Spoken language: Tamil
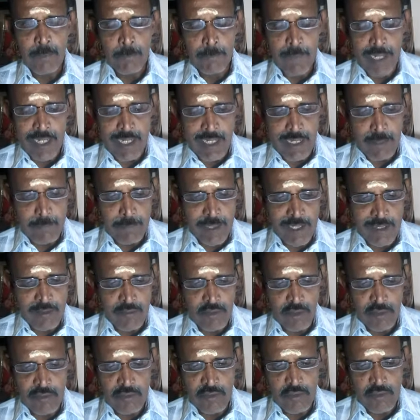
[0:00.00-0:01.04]
மயில் அப்படின்னு
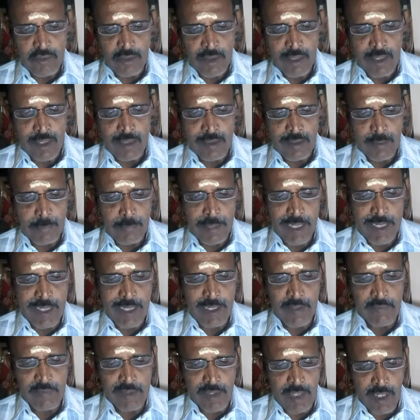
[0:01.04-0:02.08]
சொல்லிச்சுன்னு சொன்னால் இந்த
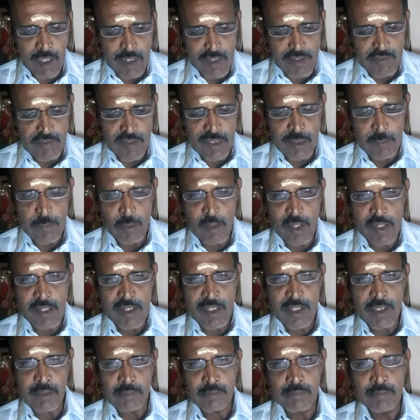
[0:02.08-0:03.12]
மயிலுக்கு வந்து அரிசி வாங்கி போடுறது